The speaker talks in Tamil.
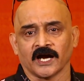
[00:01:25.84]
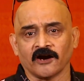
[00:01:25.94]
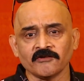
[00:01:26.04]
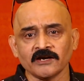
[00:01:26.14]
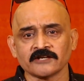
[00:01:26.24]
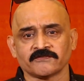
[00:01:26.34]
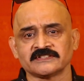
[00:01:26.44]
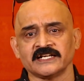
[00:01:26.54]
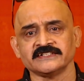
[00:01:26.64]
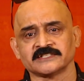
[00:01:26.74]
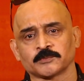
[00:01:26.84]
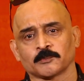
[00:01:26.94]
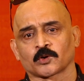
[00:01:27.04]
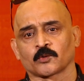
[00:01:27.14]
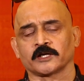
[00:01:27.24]
அவங்களுக்கு ஃபெசிலிட்டிஸ் எப்போ
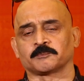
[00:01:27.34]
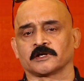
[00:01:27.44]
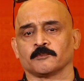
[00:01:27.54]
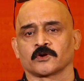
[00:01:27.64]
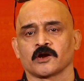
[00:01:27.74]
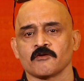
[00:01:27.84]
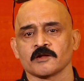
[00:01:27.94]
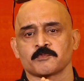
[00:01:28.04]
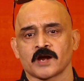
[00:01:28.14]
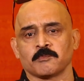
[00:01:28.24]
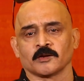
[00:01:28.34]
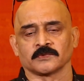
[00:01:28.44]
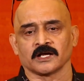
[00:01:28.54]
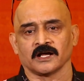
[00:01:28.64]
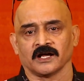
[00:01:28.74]
ப்ரொவைட் பண்ண போகிறோம் அவங்களுக்கு
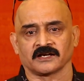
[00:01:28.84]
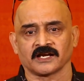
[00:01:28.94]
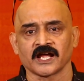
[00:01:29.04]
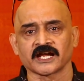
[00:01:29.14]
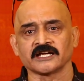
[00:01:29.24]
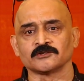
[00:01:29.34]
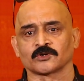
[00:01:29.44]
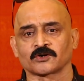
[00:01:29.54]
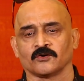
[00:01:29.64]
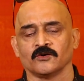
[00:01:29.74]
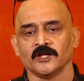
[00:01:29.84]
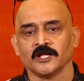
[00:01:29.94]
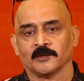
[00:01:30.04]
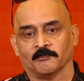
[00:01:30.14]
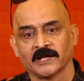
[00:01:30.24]
ப்ராப்ளம்னா ராக்கெட் விடுறோம்
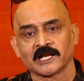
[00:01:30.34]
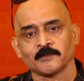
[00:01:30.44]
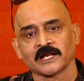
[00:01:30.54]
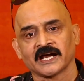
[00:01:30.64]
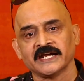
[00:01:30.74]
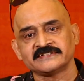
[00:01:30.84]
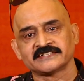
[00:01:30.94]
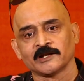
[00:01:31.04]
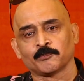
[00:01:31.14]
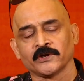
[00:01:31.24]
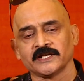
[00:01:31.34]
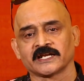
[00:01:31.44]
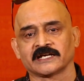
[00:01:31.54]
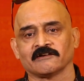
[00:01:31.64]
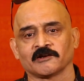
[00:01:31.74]
மேலே மேலே ஹைட்ஸில் போயினே
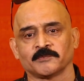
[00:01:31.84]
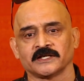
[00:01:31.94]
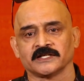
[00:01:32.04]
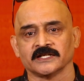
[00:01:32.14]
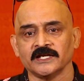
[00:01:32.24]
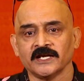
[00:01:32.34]
இருக்குது டெவலப்மெண்ட்டு